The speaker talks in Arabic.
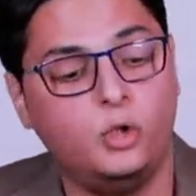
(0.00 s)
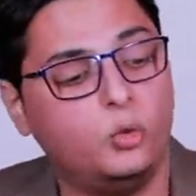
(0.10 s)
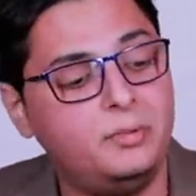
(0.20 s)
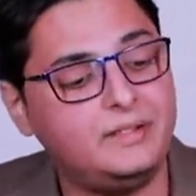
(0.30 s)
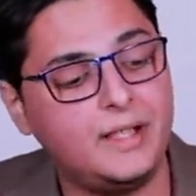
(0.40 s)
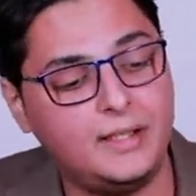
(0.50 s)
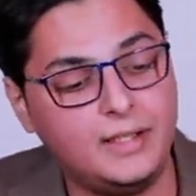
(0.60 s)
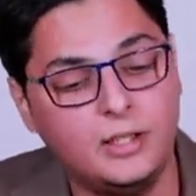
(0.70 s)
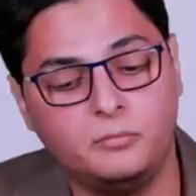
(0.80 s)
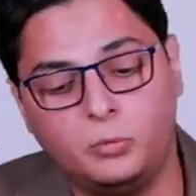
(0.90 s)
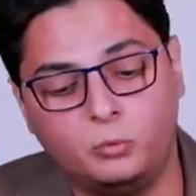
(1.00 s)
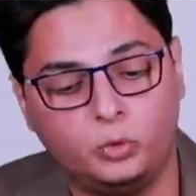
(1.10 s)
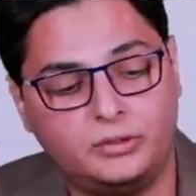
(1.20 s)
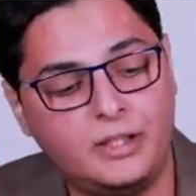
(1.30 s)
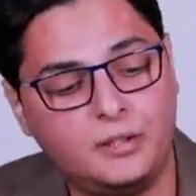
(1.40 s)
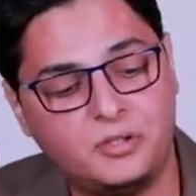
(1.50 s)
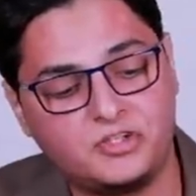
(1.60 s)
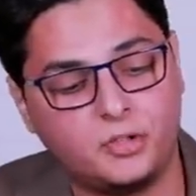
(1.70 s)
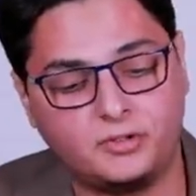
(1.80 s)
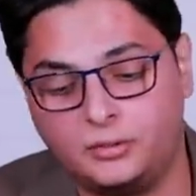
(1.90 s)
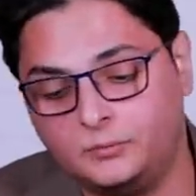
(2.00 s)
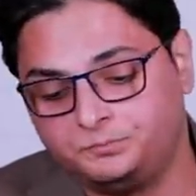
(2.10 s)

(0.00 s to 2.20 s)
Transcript: وبالتالي بمنتهى البساطه